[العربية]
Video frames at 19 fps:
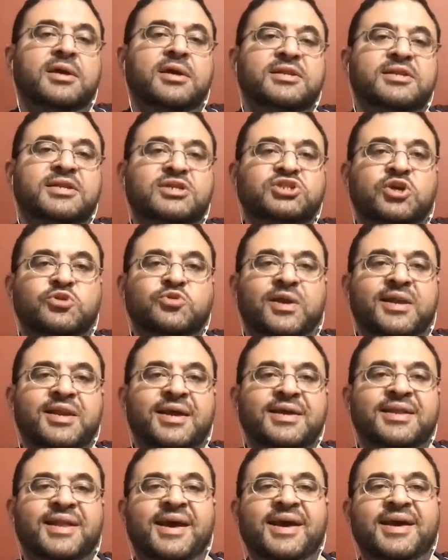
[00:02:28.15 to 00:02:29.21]
نشهد ان لا
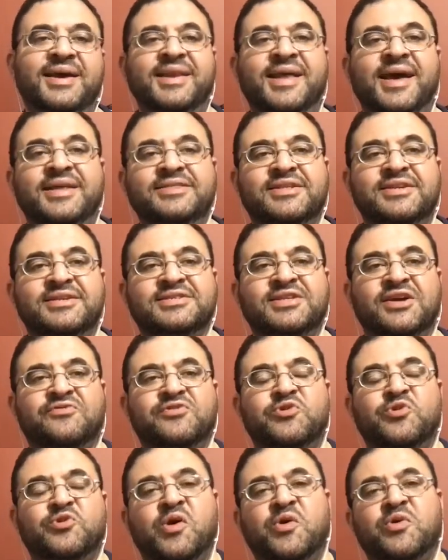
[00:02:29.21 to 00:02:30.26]
اله الا انت
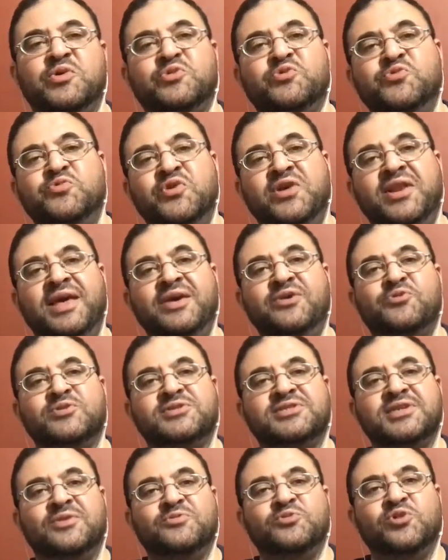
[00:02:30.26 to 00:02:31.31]
نستغفرك ونتوب اليك
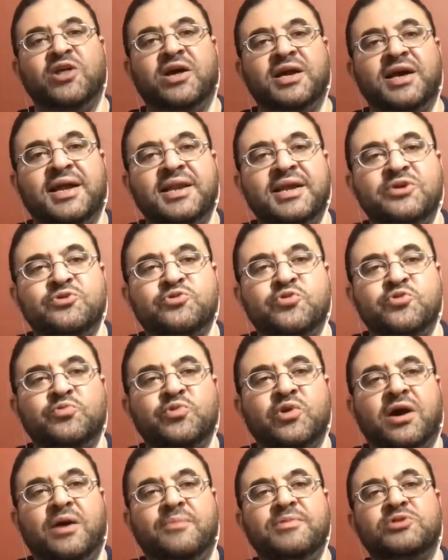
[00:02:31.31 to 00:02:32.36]
وسلام الله عليكم
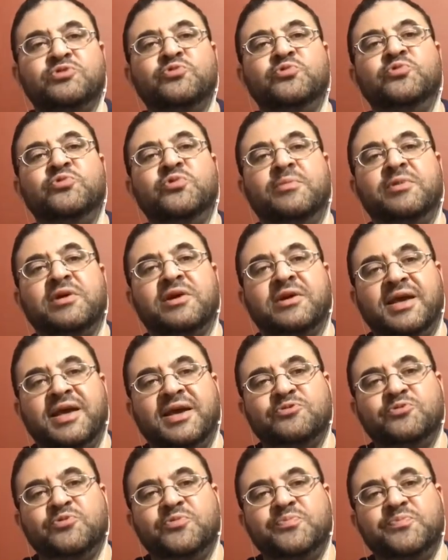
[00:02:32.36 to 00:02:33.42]
ورحمته
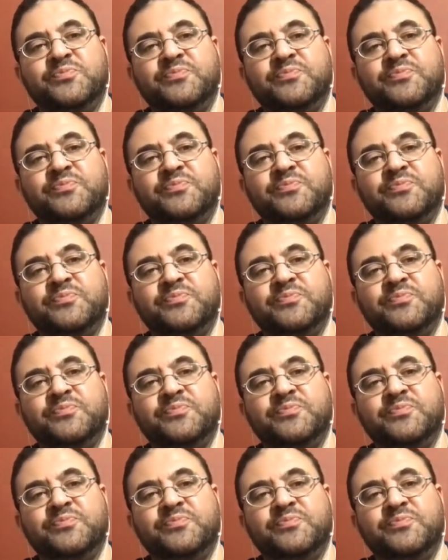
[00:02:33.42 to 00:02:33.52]
وبركاته